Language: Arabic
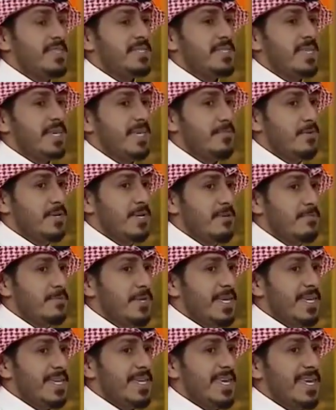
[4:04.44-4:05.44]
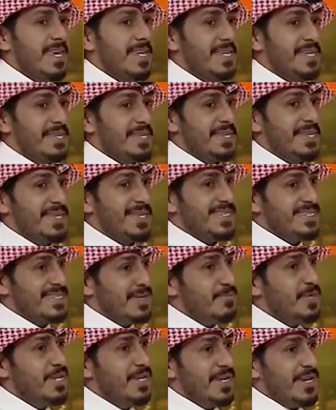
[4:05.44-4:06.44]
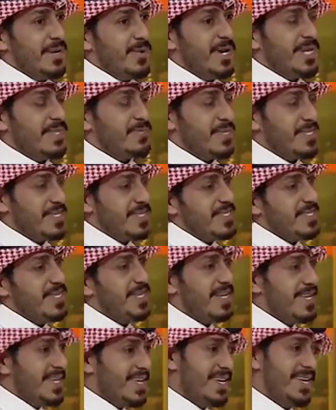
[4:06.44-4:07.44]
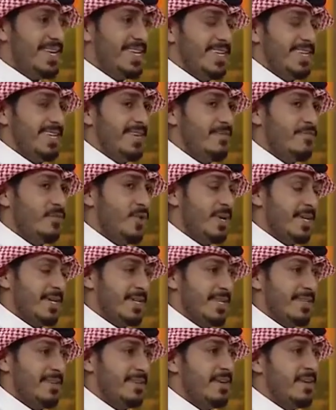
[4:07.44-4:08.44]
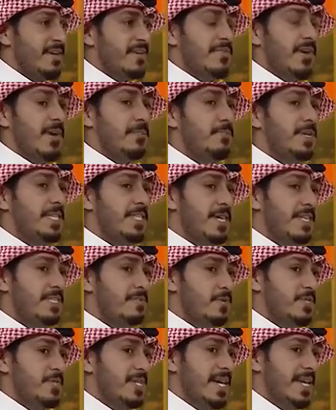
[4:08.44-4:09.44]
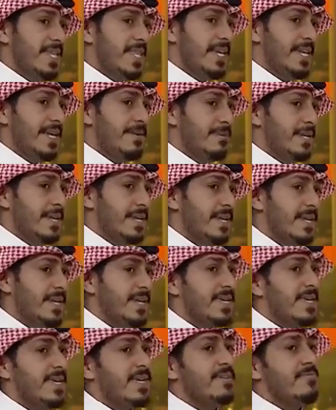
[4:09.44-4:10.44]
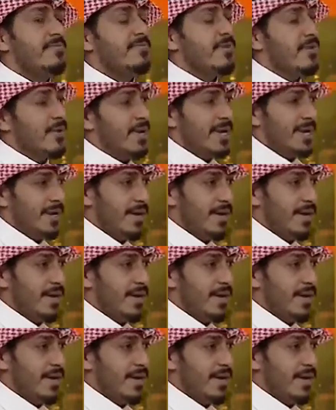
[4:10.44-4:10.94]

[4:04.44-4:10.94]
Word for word: سنة من عمره كان جميع رواتبه تنزل على اللي هي المعاقين فحبيت أدمج هذا العمل الخيري في لوحة